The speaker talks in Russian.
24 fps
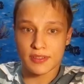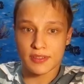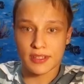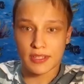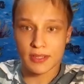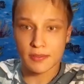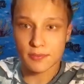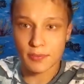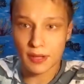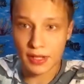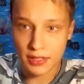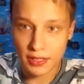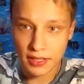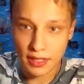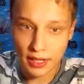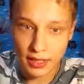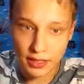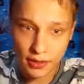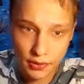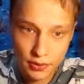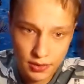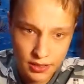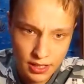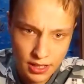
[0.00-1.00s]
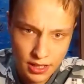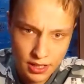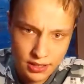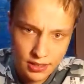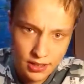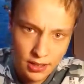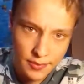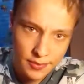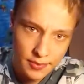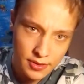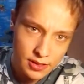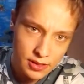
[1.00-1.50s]
Всем привет, дорогие друзья,
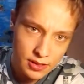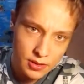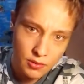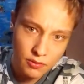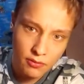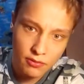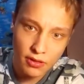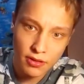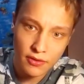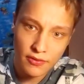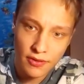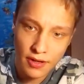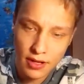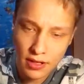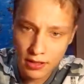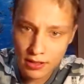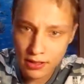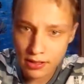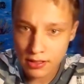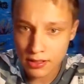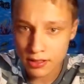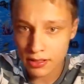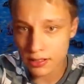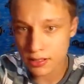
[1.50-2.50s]
с вами снова Иван.